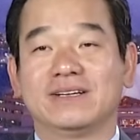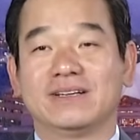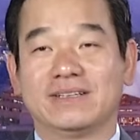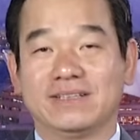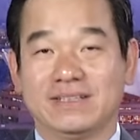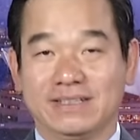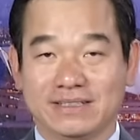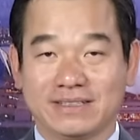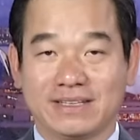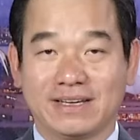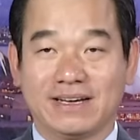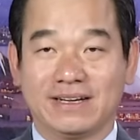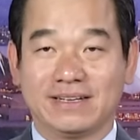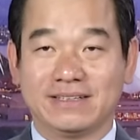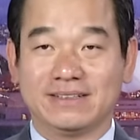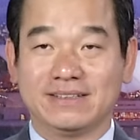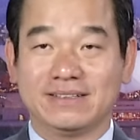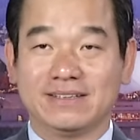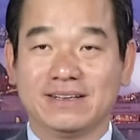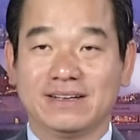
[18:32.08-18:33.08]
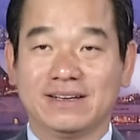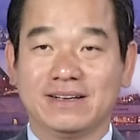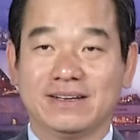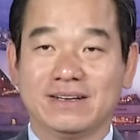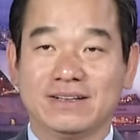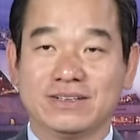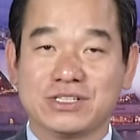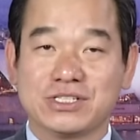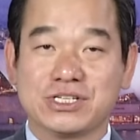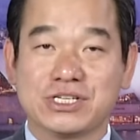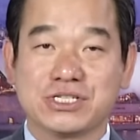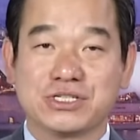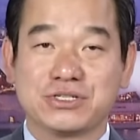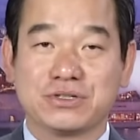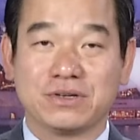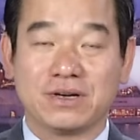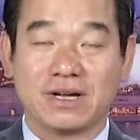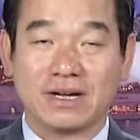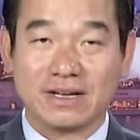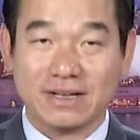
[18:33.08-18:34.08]
à, hiện tại đó là à, Rishi
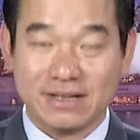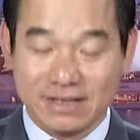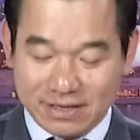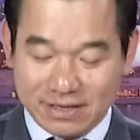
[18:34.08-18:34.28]
Sunak